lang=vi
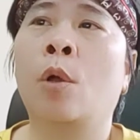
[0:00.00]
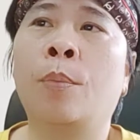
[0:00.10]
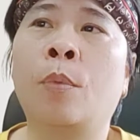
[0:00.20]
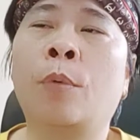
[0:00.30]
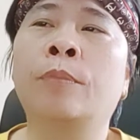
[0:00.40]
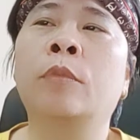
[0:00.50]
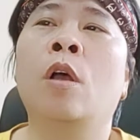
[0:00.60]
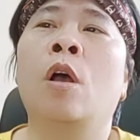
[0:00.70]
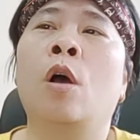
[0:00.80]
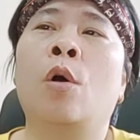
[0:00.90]
1.
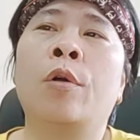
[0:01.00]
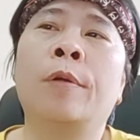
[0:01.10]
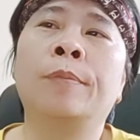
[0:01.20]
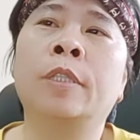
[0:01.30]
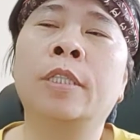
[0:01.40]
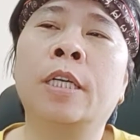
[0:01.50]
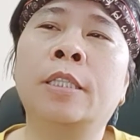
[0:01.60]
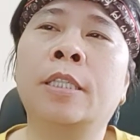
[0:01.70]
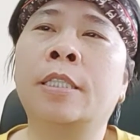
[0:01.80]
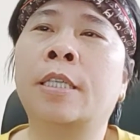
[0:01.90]
Hội đồng Nhân
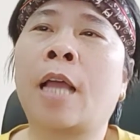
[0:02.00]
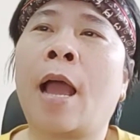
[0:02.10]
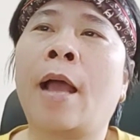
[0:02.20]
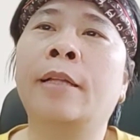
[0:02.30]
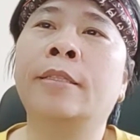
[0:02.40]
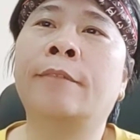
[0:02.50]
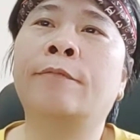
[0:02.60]
dân thị xã,